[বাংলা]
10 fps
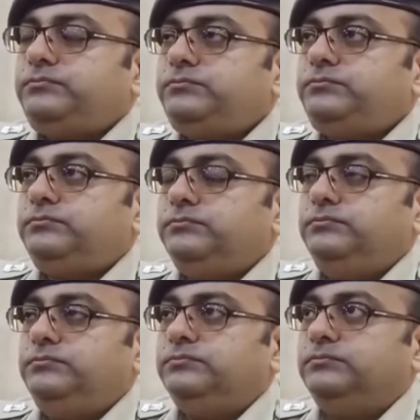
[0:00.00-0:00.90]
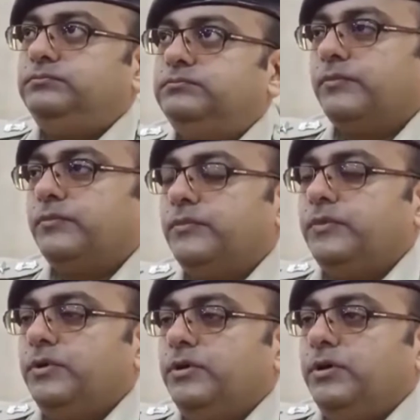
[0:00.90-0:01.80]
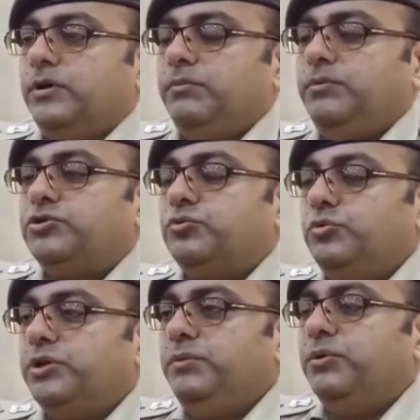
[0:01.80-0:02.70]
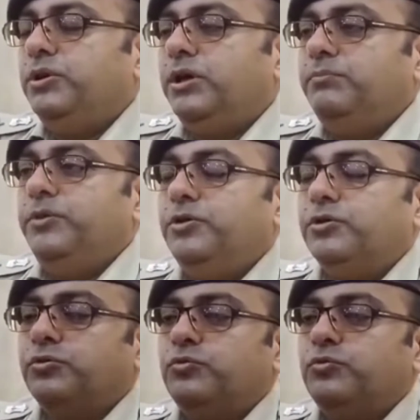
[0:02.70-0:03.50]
বেশি থাকার জন্য মহারাজ আমি শুরুতেই বললাম বিগত